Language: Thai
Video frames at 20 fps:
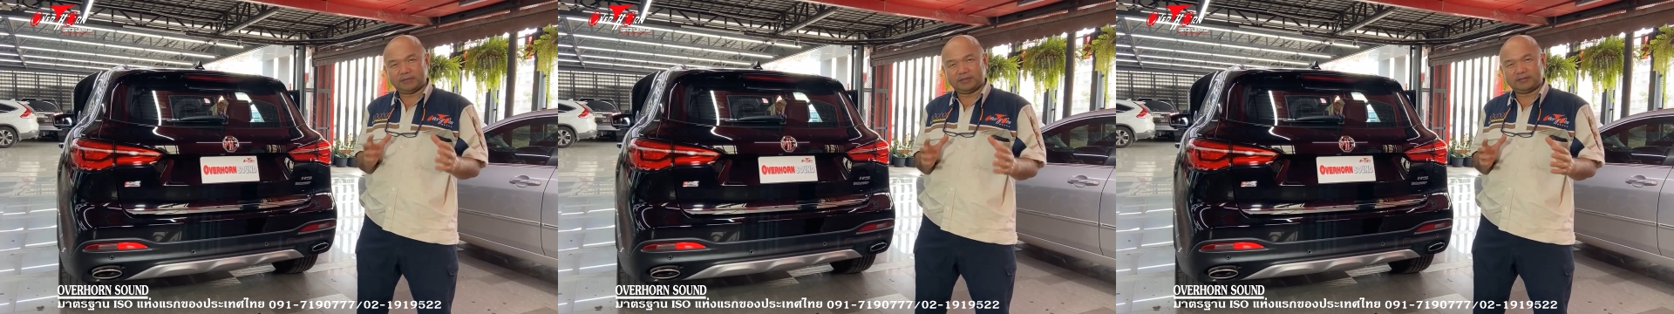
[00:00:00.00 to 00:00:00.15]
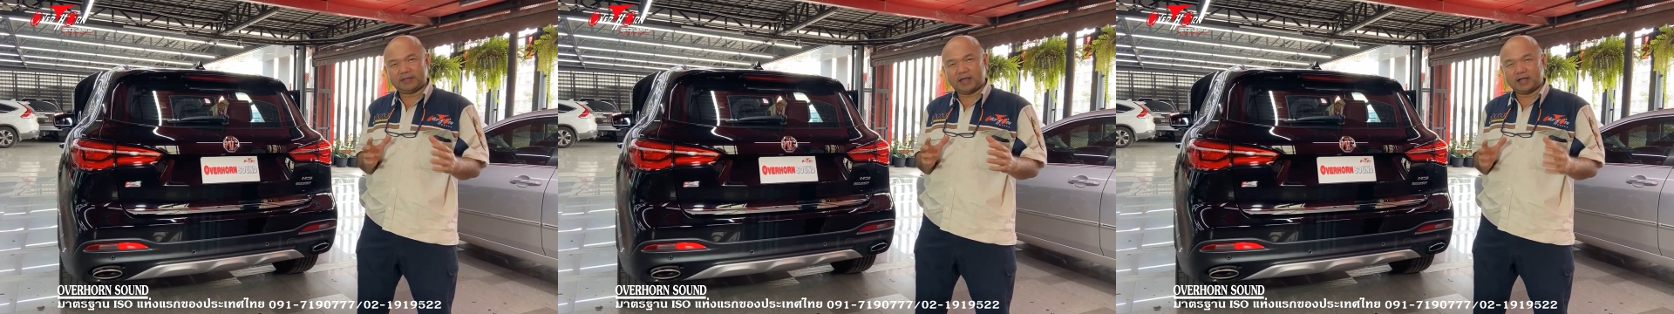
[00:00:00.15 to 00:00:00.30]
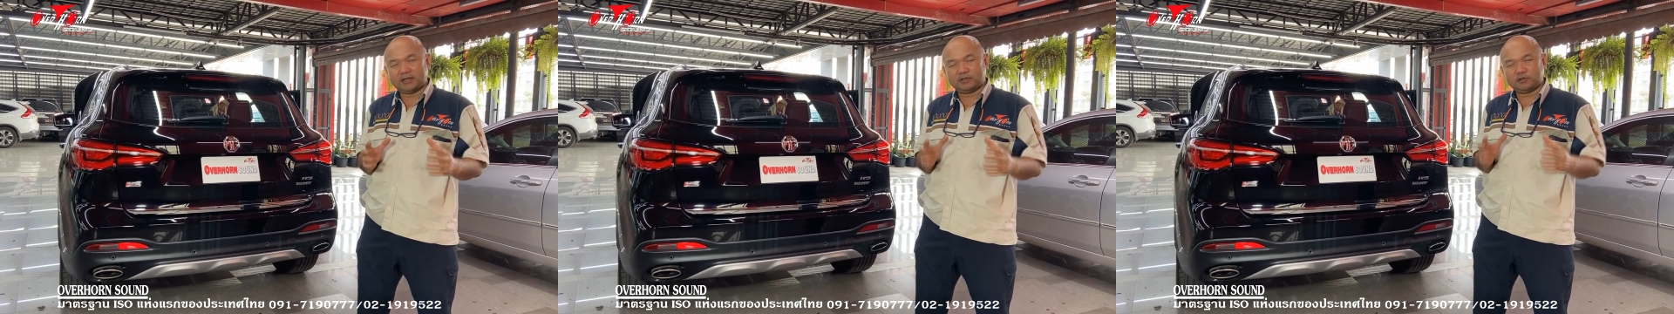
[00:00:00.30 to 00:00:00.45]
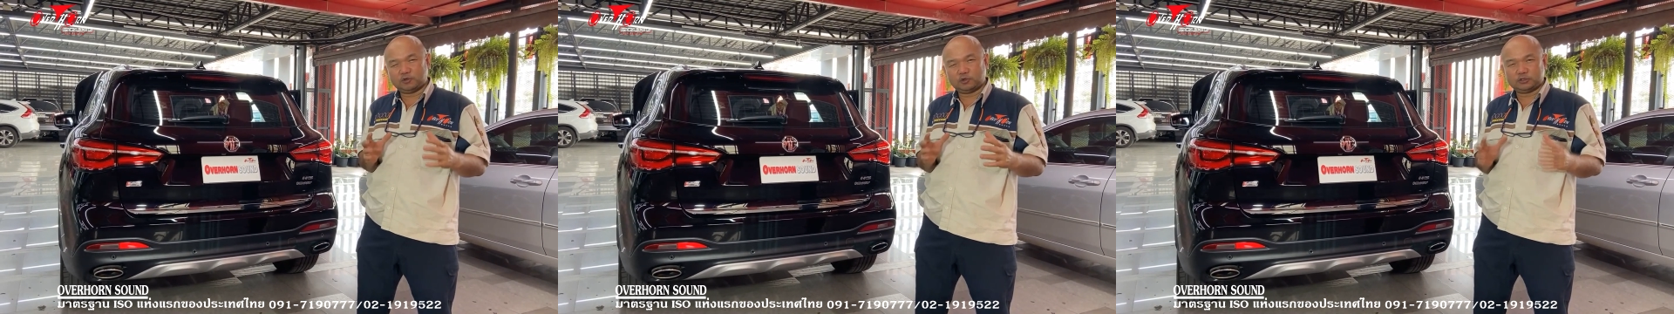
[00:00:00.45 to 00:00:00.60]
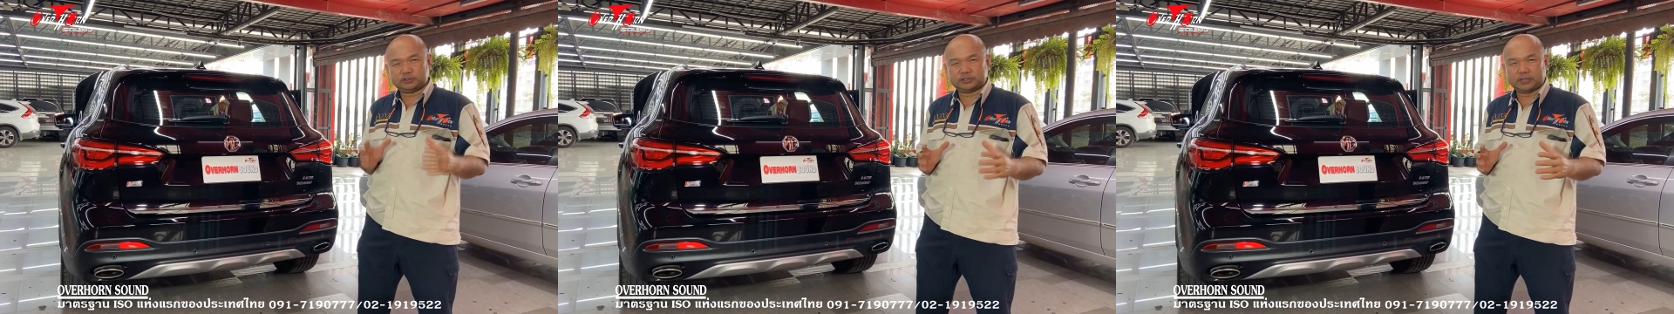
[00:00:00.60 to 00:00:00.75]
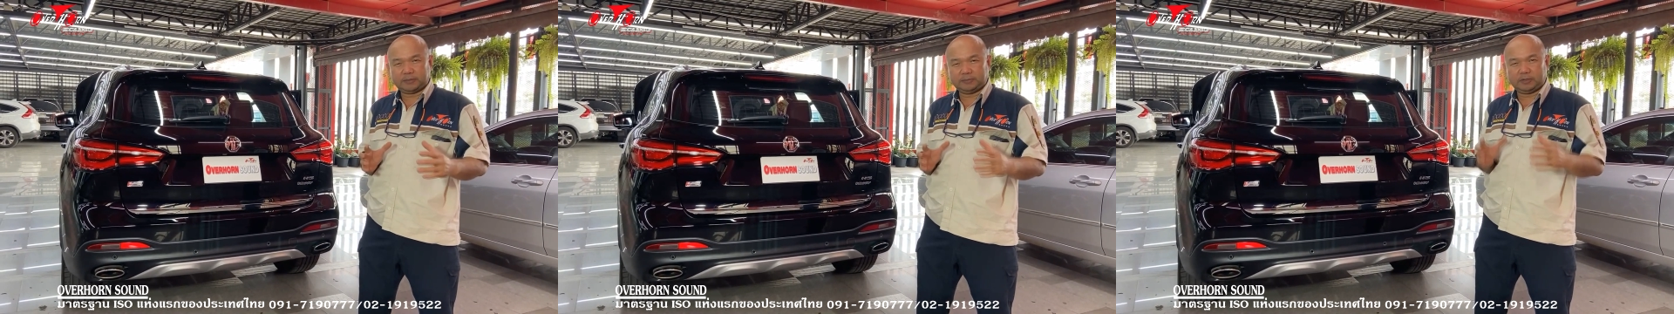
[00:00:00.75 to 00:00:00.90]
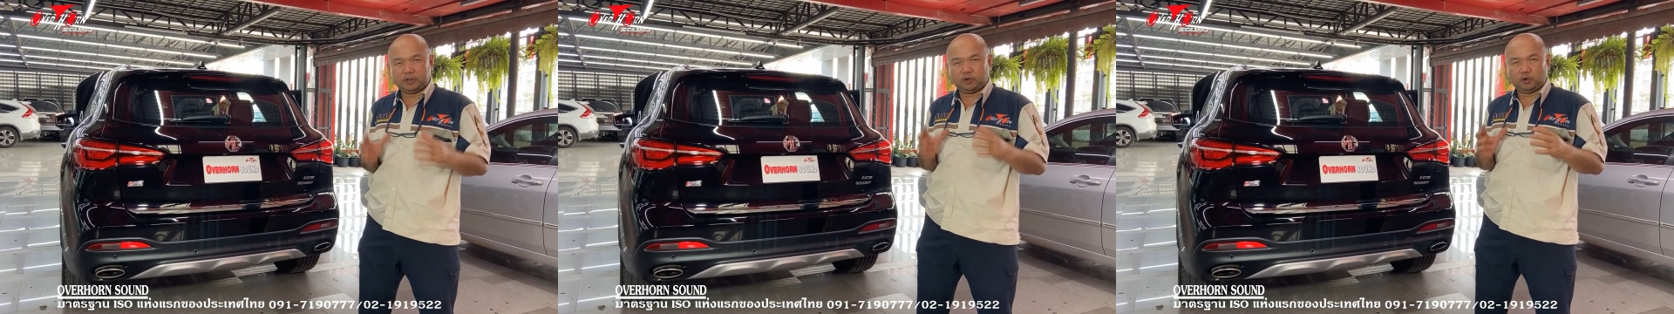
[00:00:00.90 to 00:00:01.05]
ติดตั้งตัว
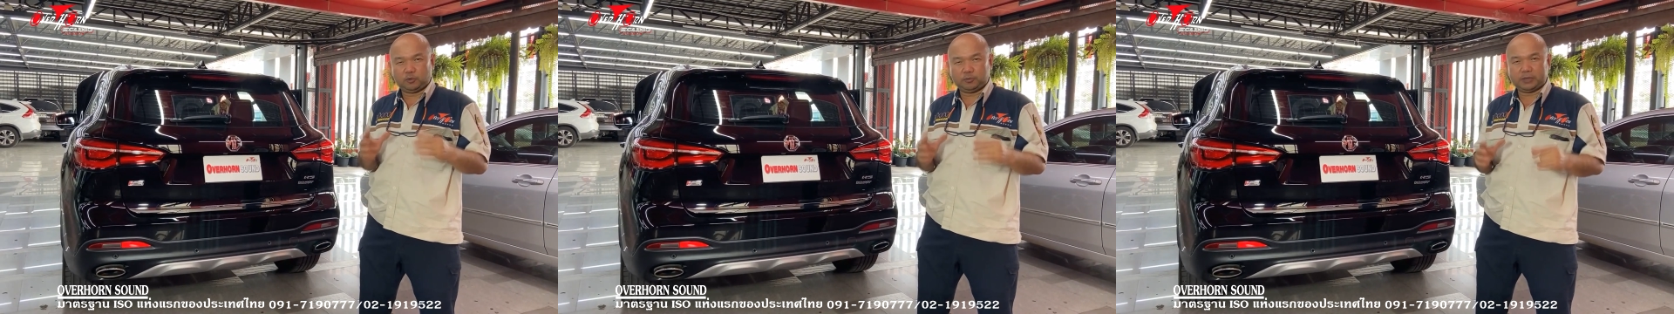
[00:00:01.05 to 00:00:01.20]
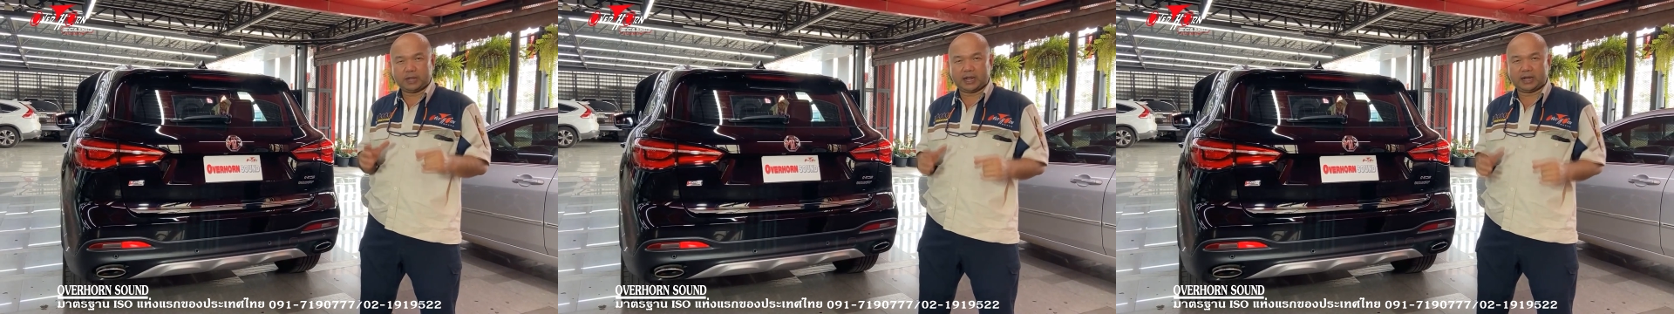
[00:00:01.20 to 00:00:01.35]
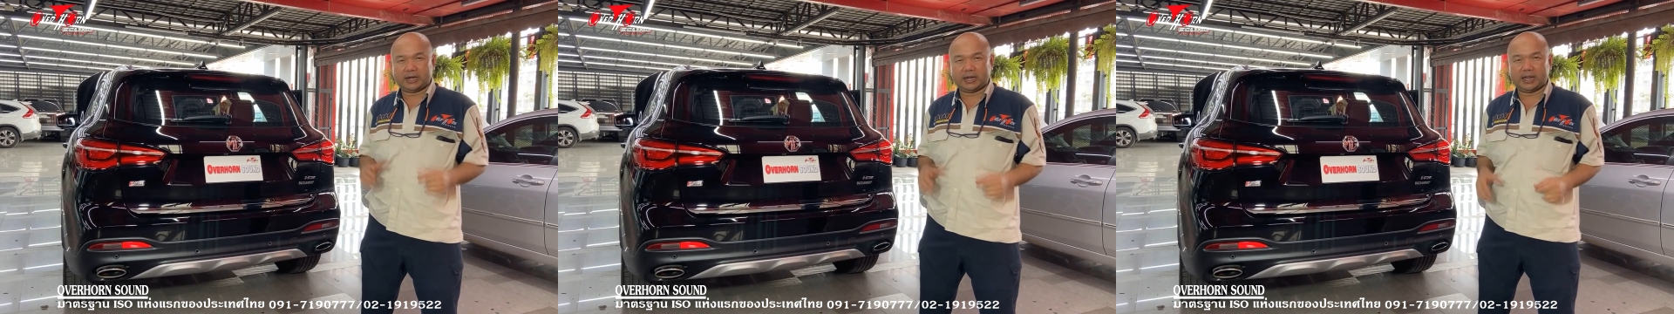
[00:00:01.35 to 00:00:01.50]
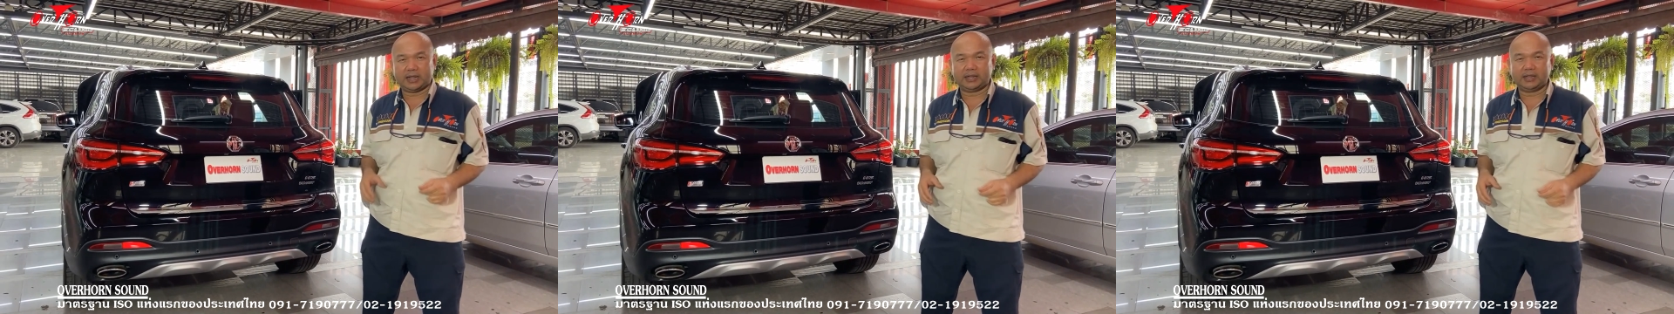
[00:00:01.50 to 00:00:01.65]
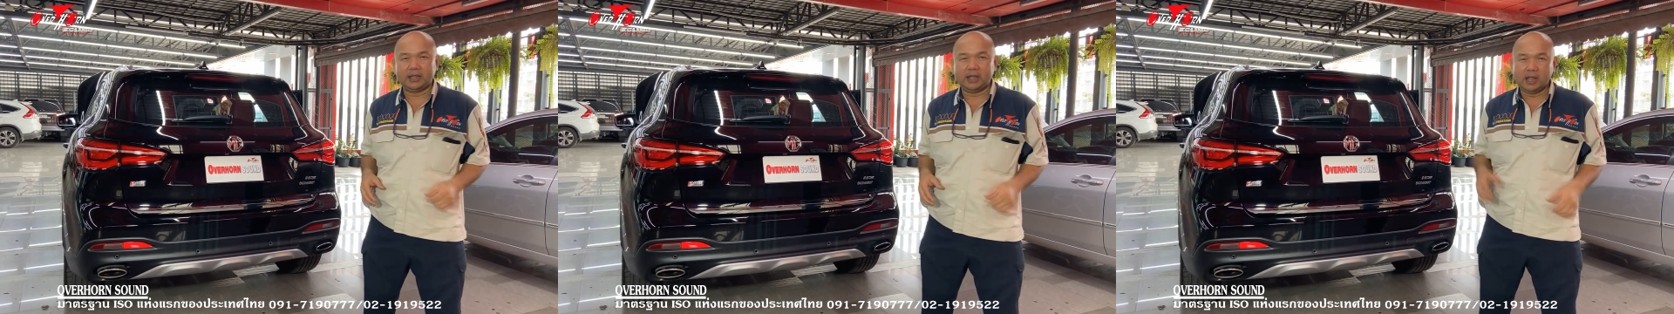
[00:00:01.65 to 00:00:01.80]
ซับที่หลุมยางอะไหล่